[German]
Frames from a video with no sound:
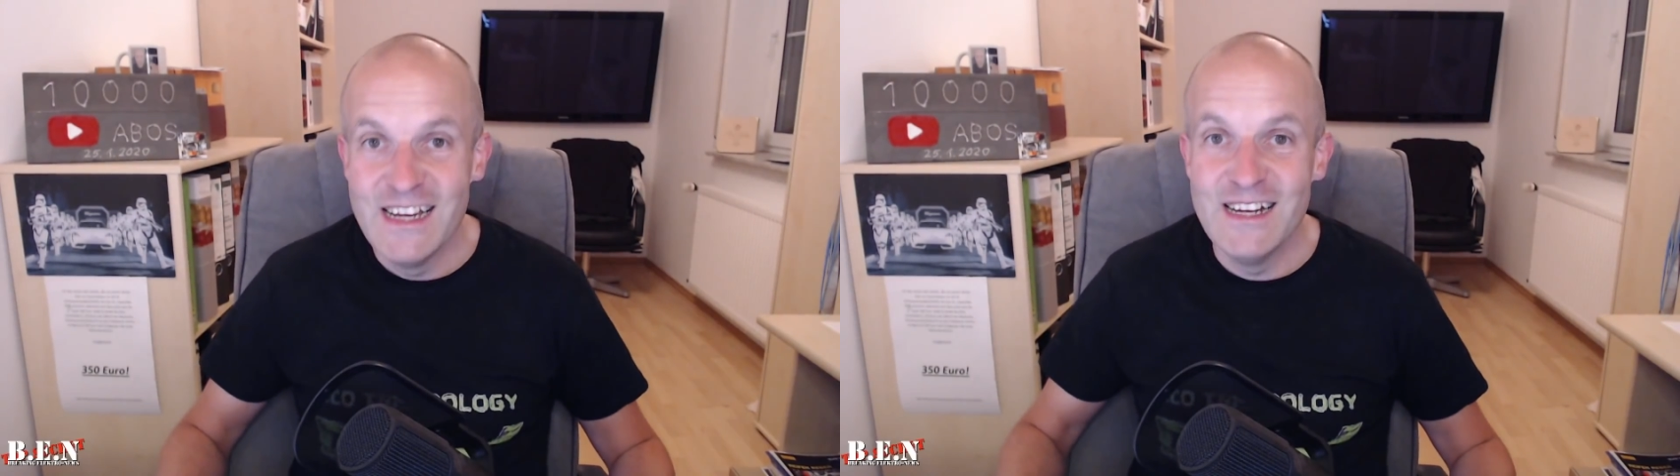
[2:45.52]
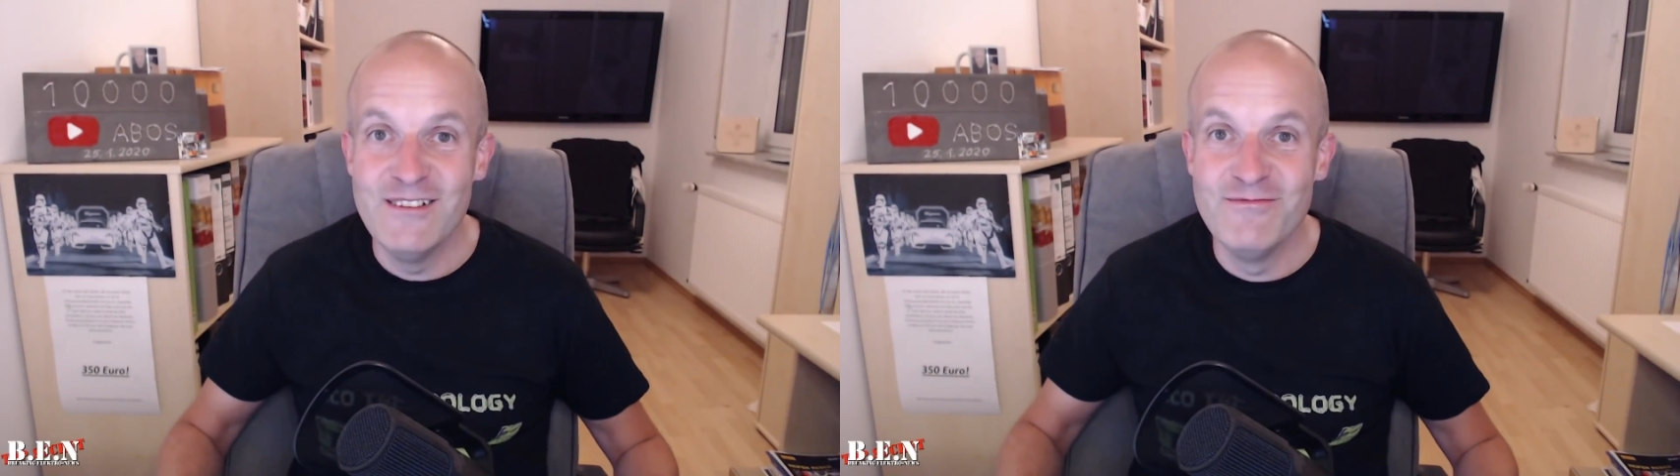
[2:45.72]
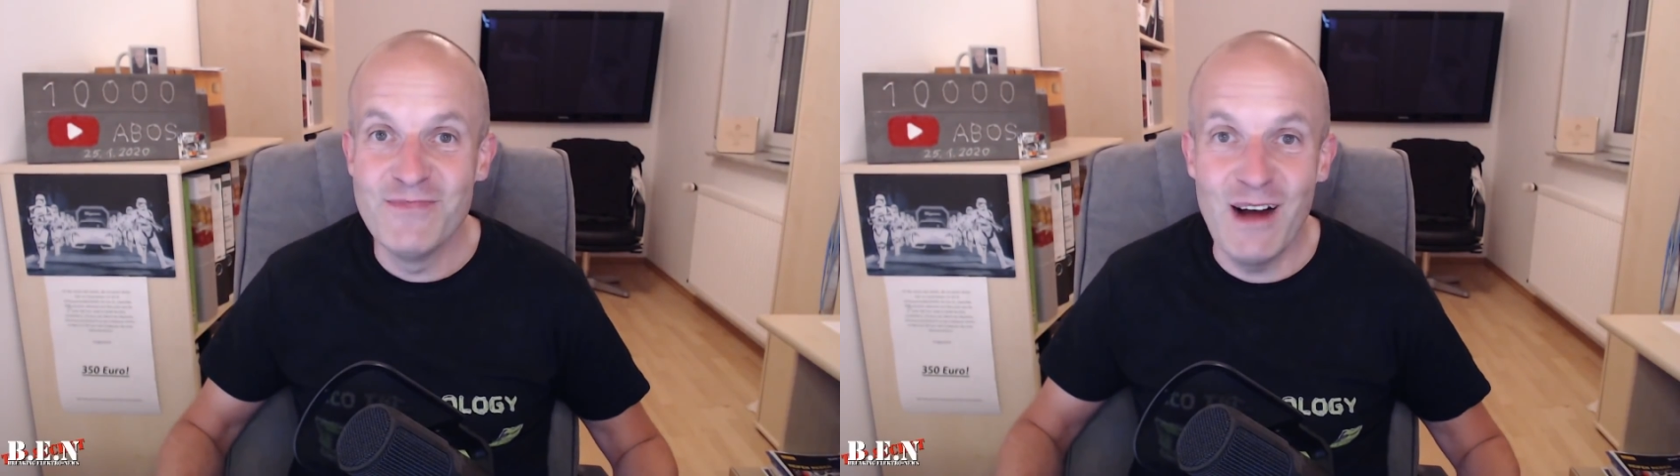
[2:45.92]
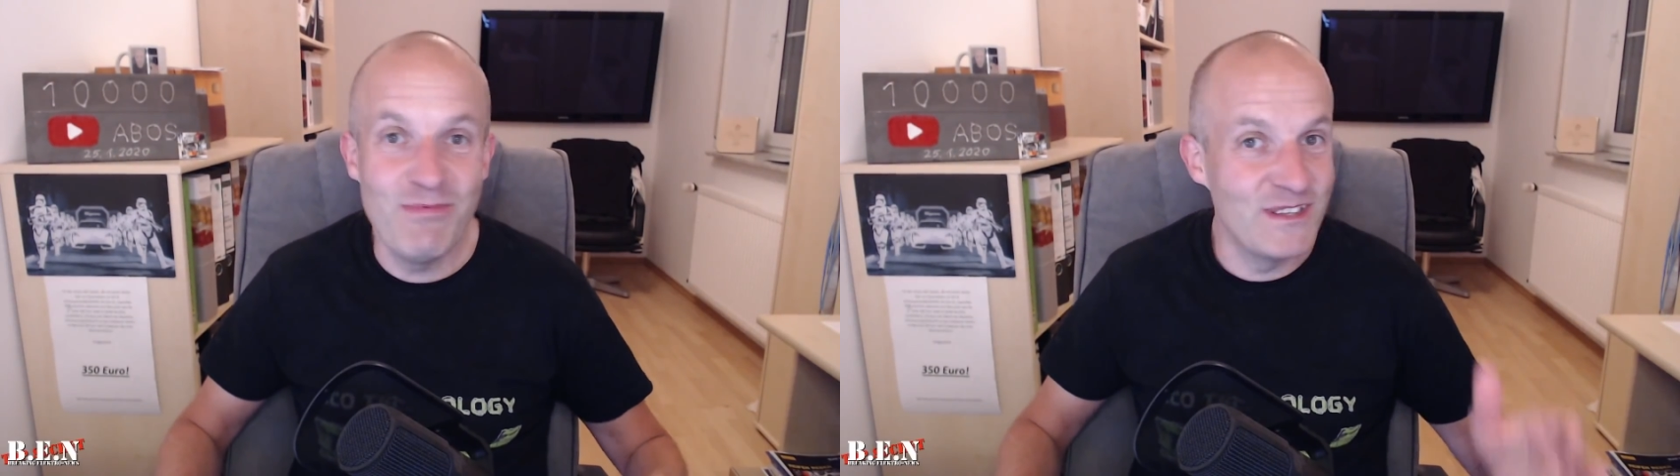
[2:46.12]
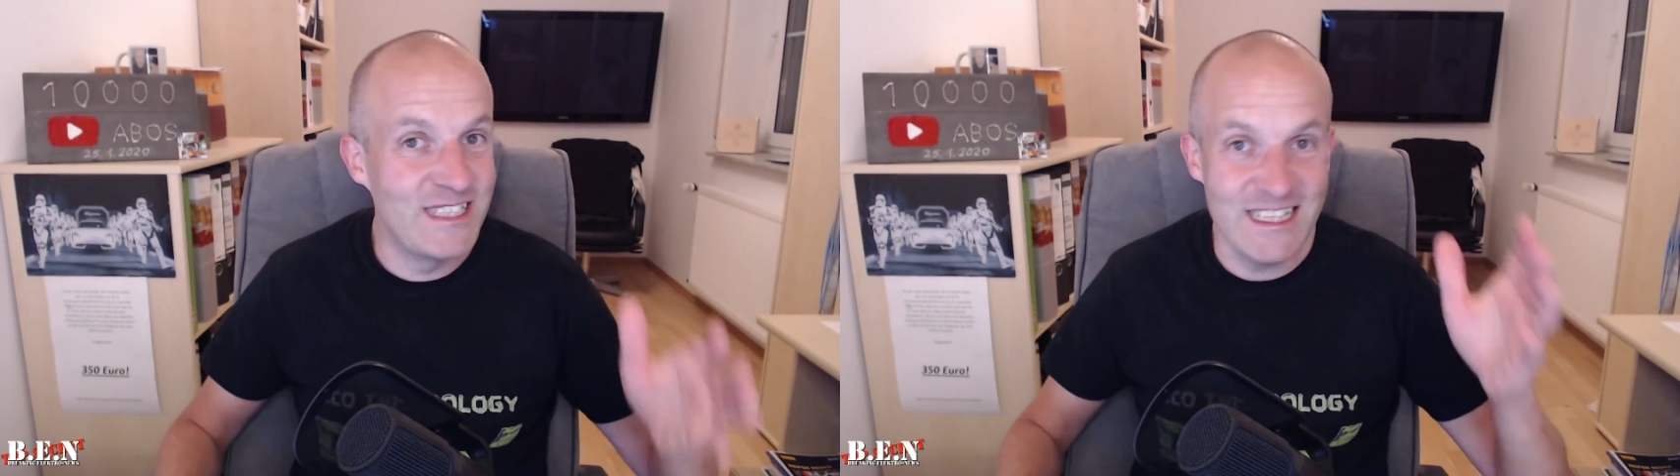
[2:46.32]
Ähm,
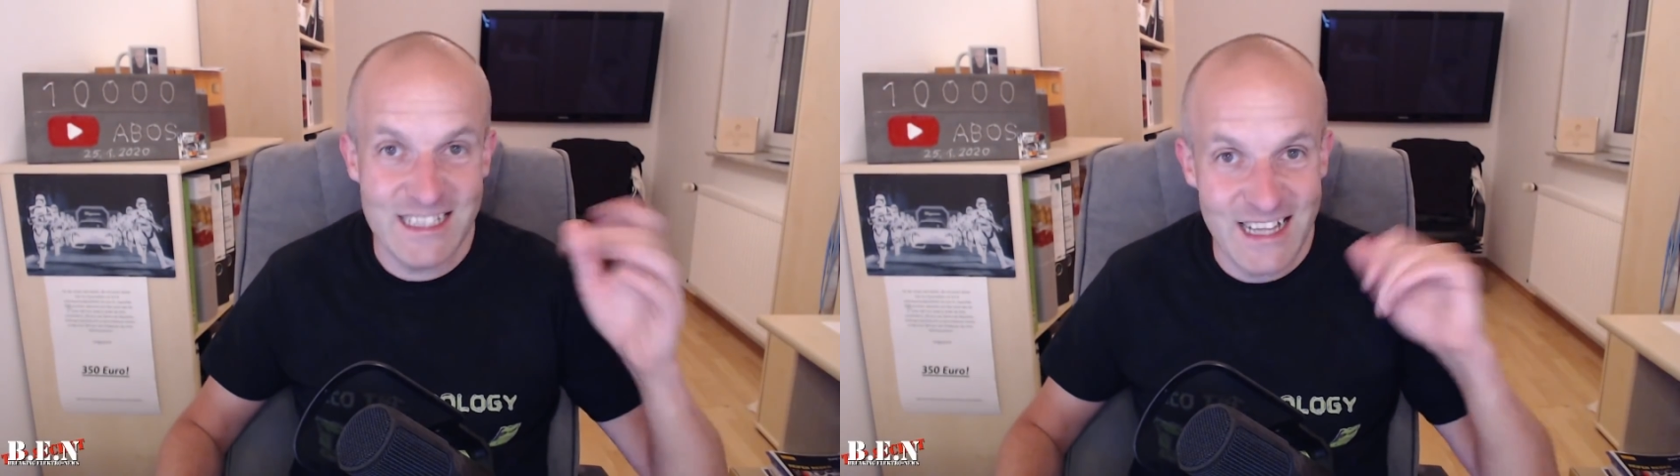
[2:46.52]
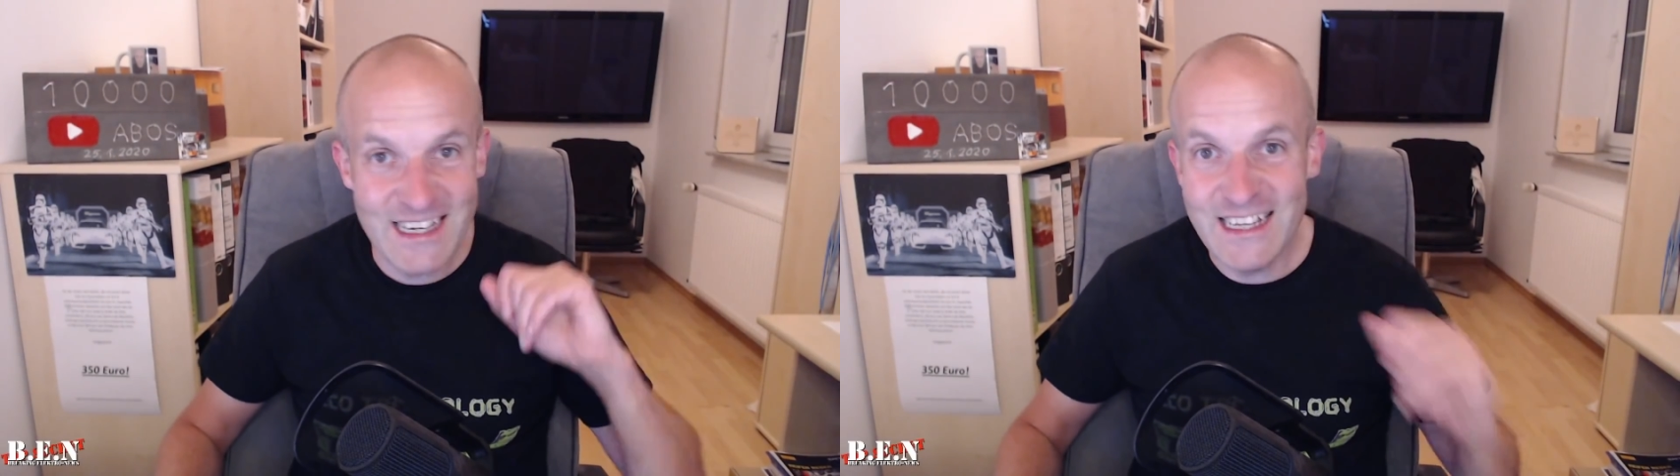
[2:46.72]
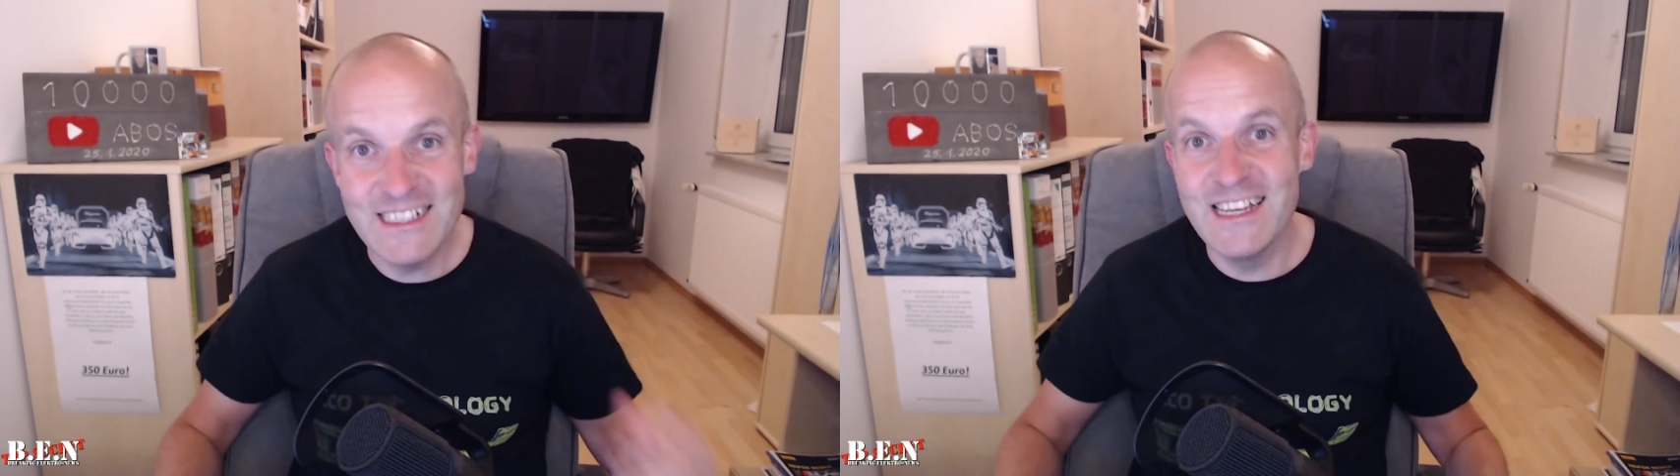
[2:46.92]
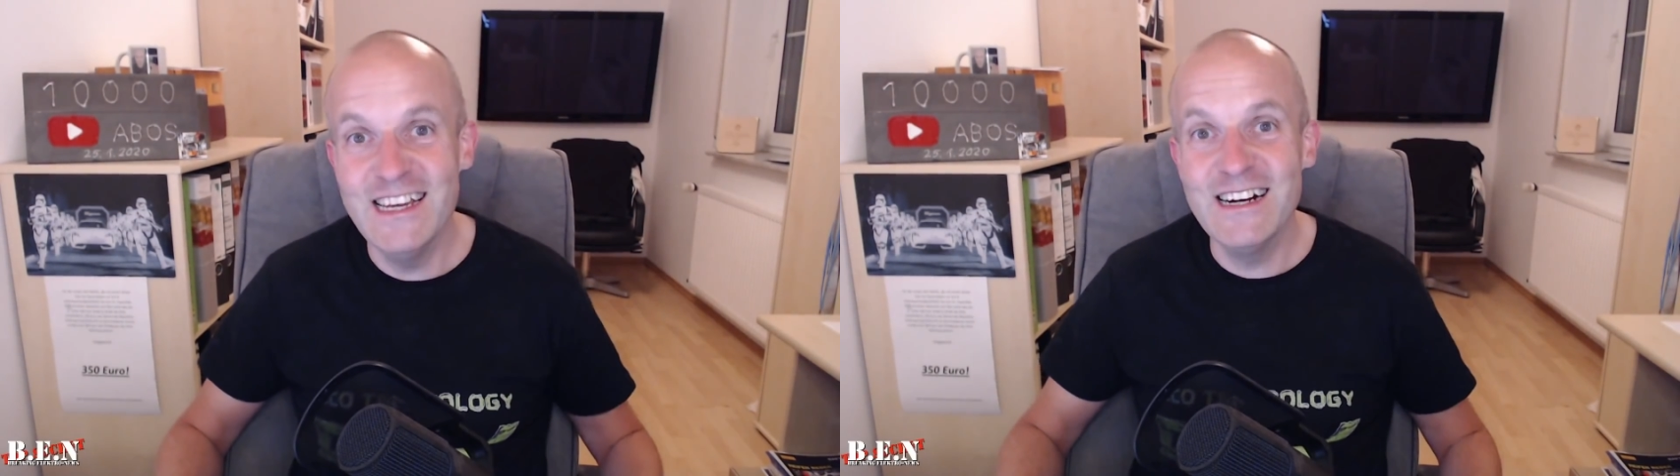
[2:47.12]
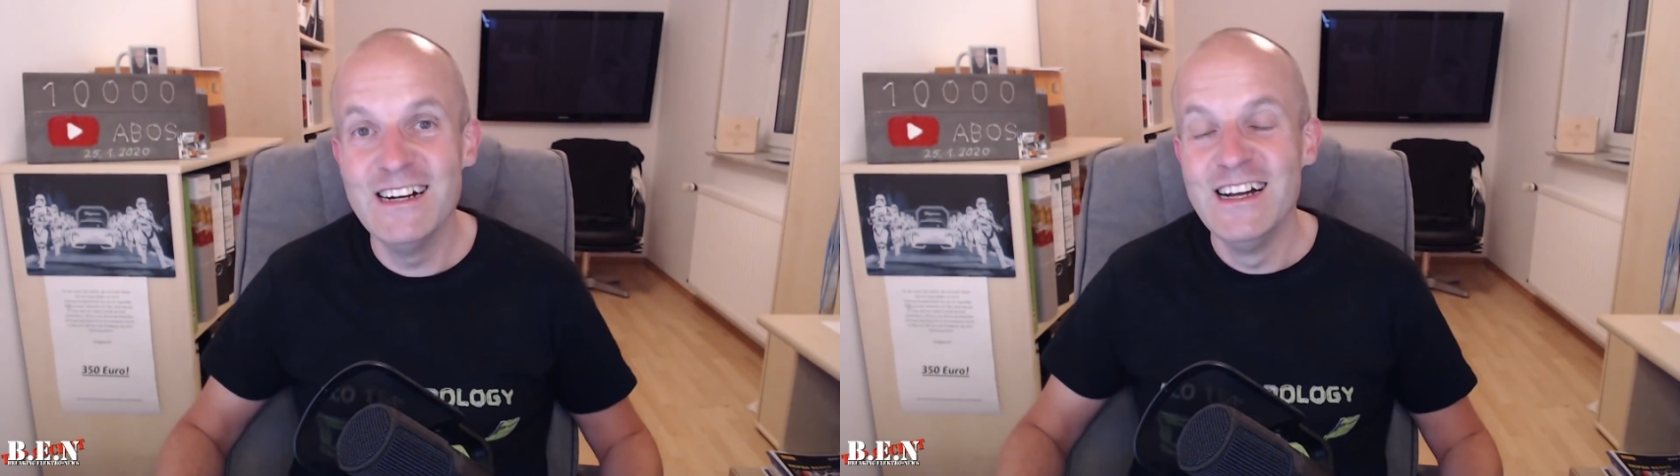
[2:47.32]
aber Tesla geht
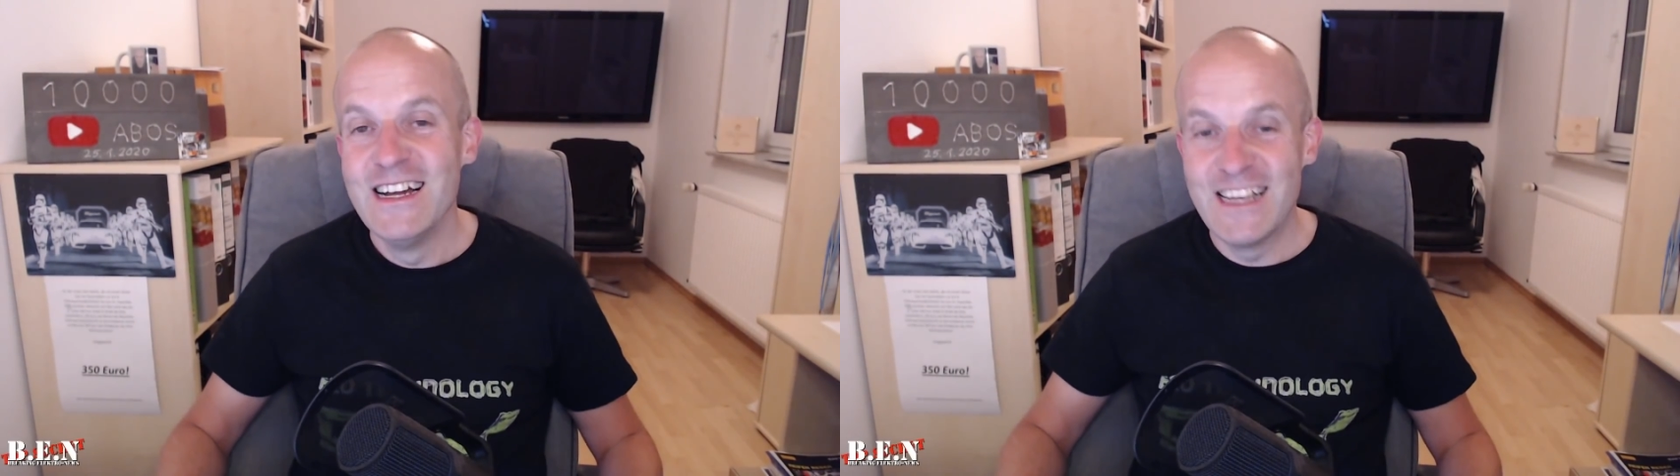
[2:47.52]
her,